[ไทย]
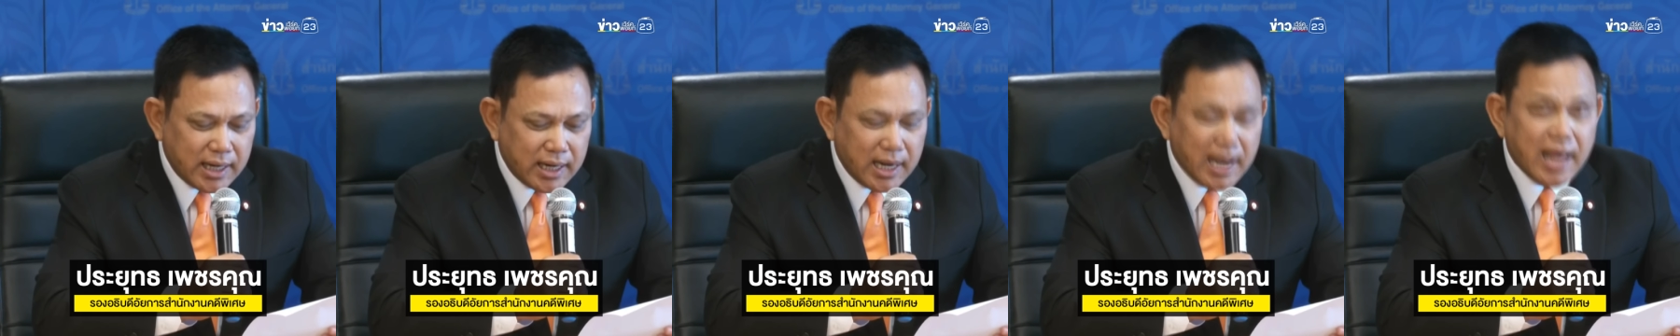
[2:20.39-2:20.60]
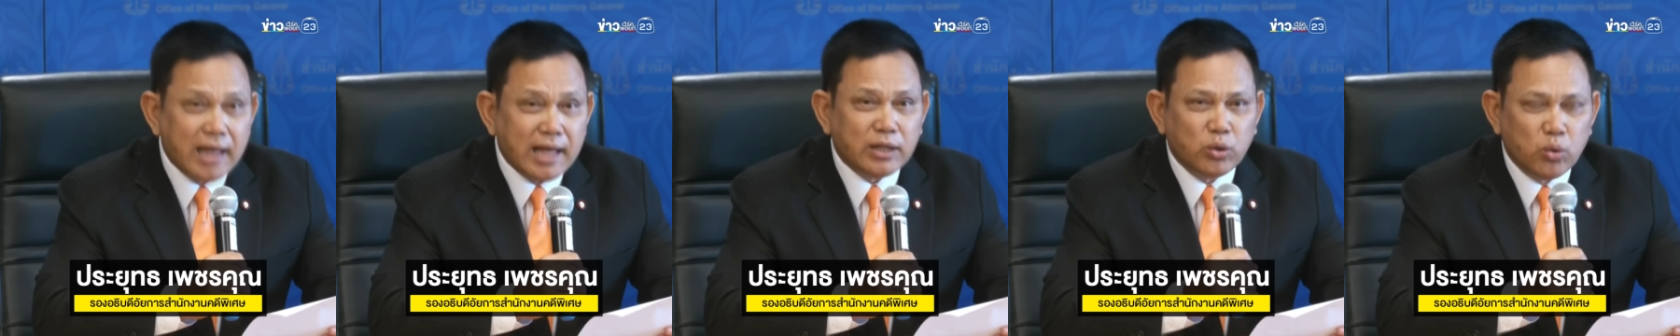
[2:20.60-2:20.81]

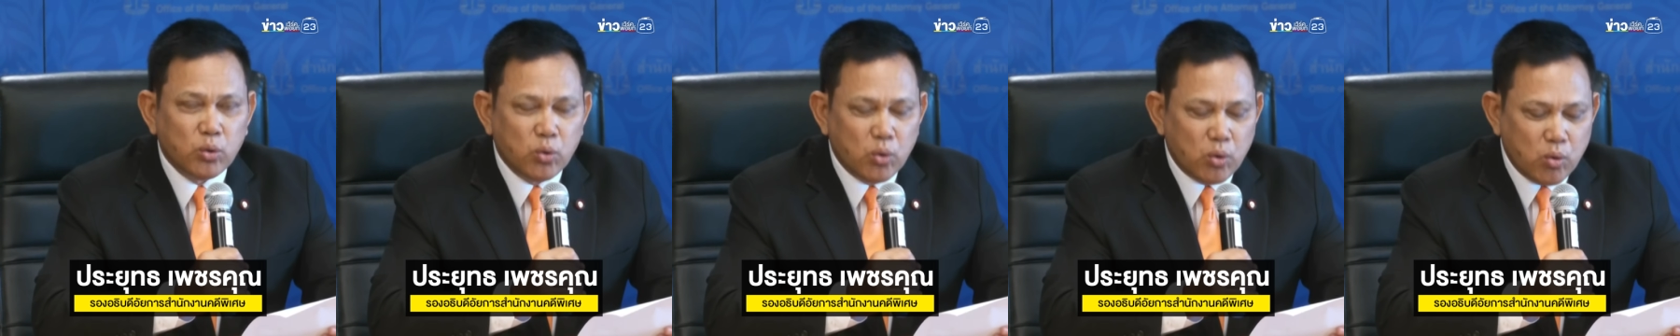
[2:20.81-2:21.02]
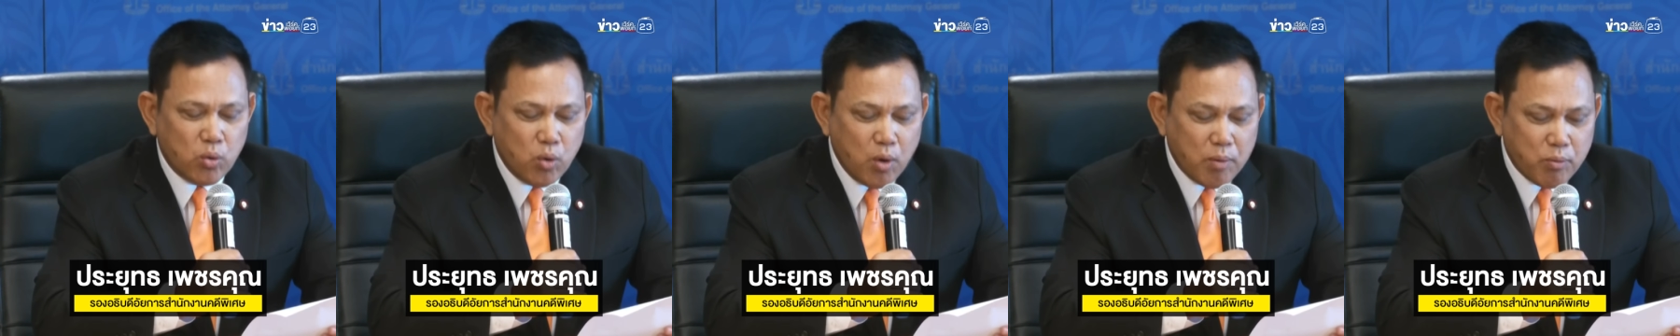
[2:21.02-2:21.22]
และถู
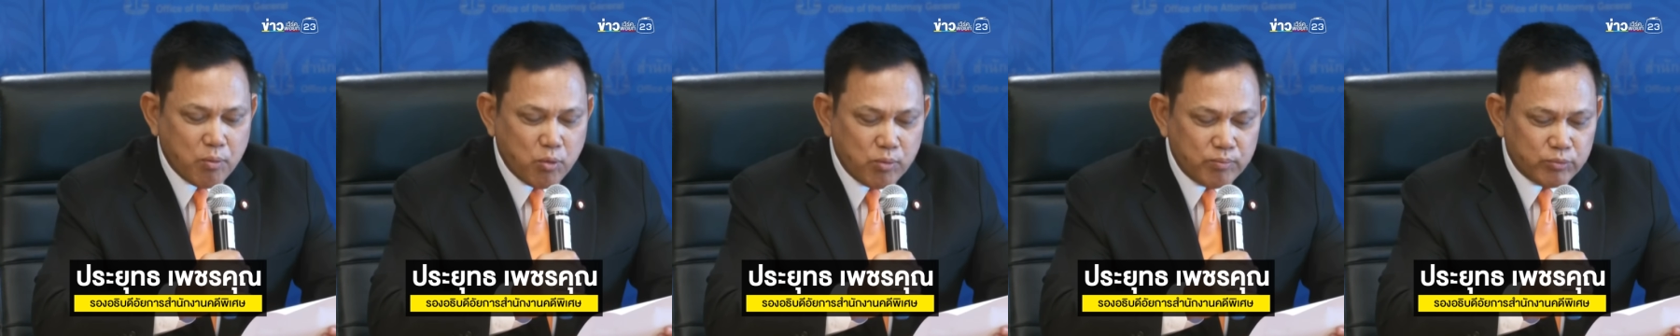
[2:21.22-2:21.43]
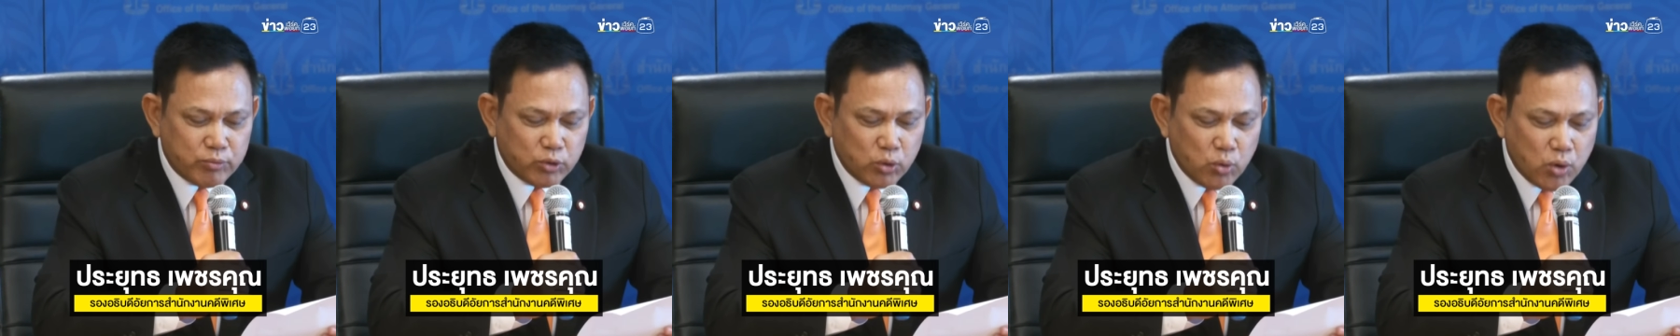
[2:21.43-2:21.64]
กควบ
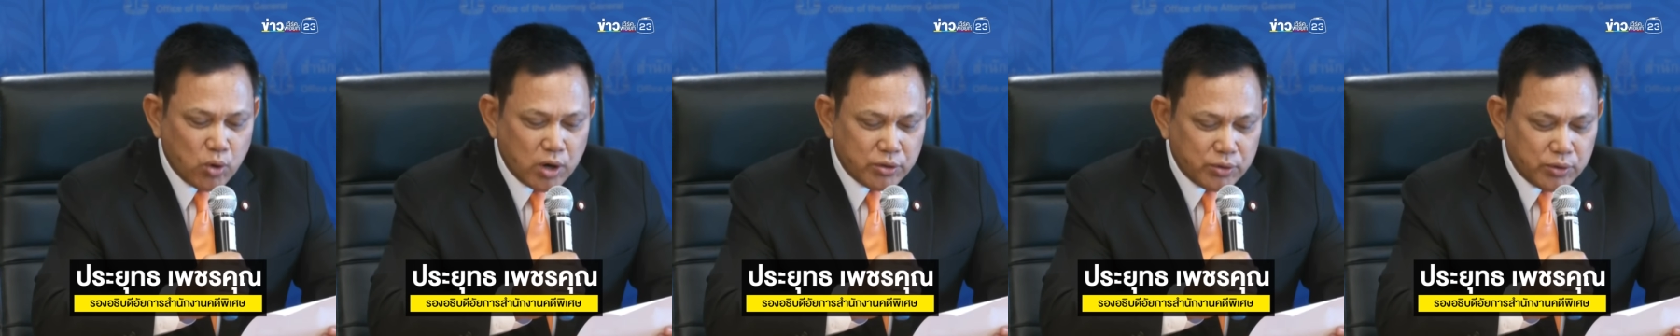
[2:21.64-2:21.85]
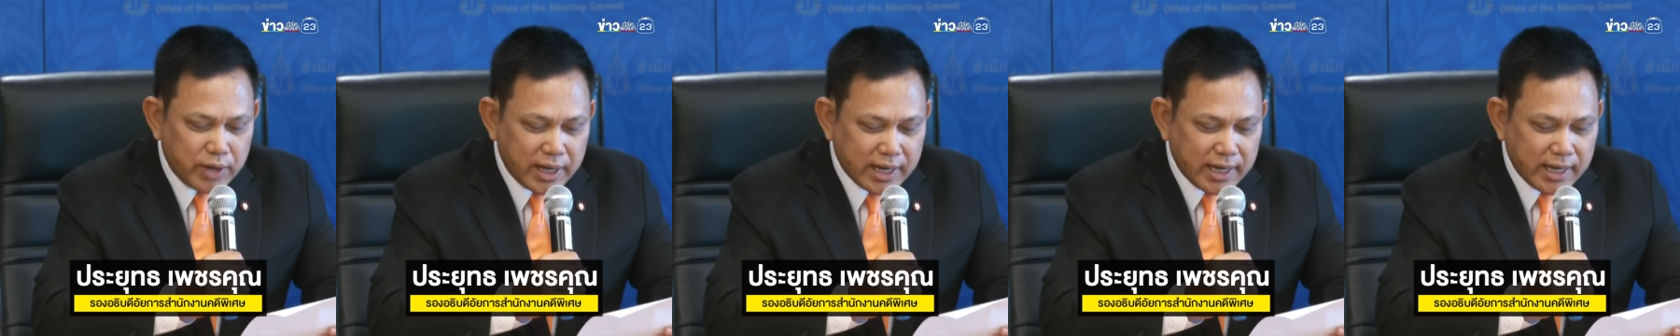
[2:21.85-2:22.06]
คุมตัว
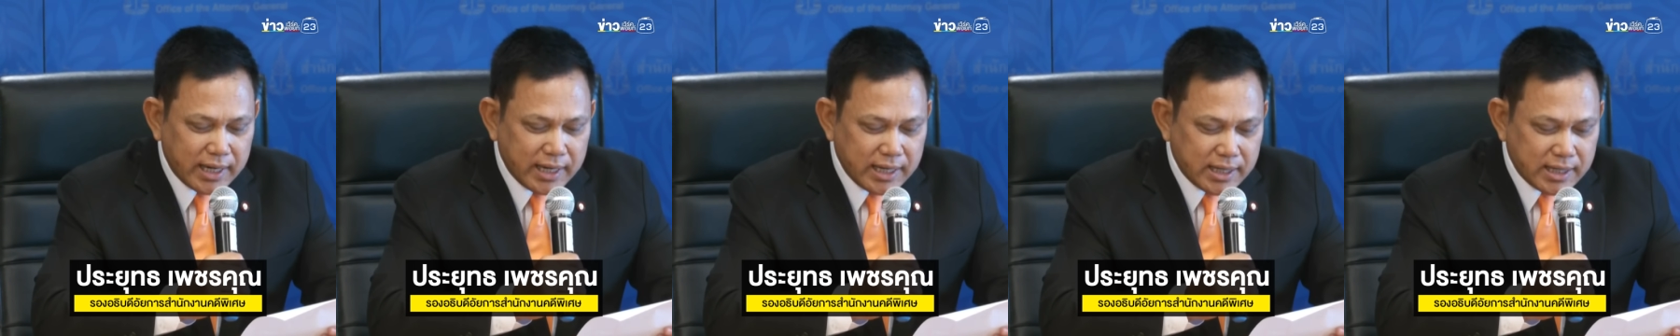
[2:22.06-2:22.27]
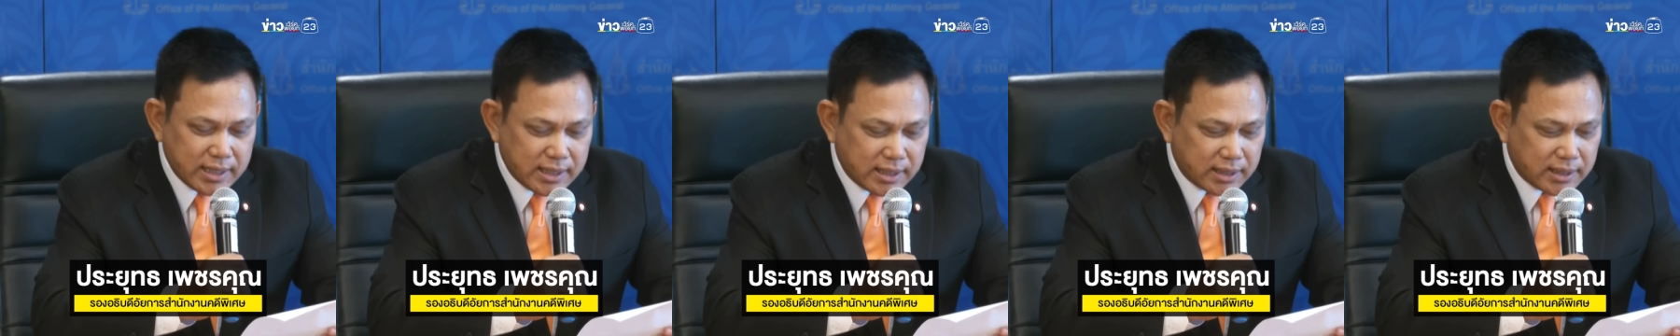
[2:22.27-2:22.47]
อยู่ในค
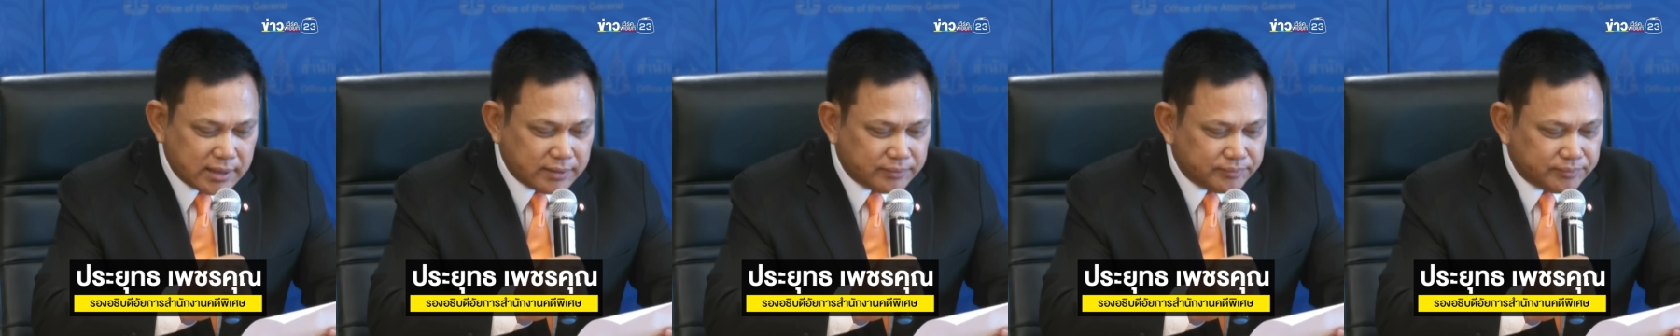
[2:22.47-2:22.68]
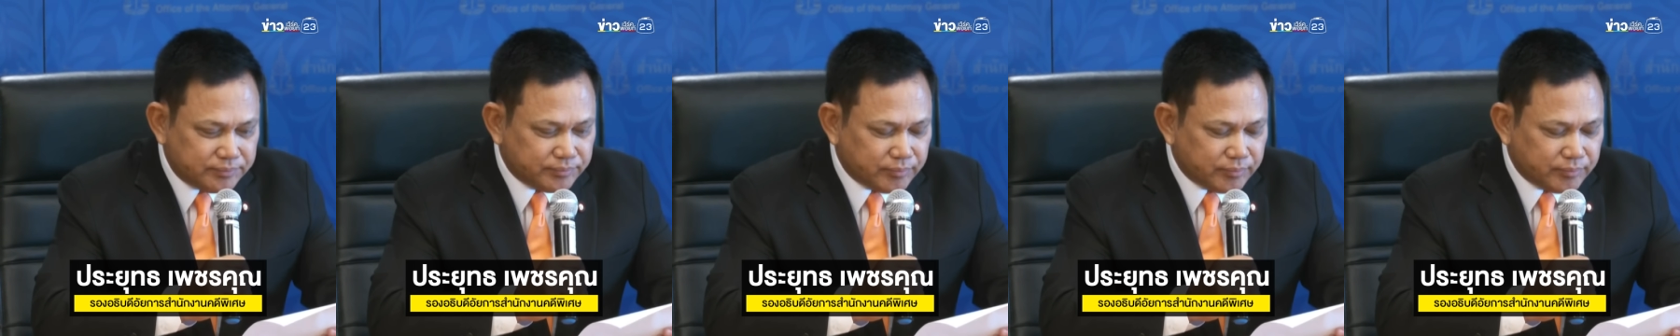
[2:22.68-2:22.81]
ดีอื่น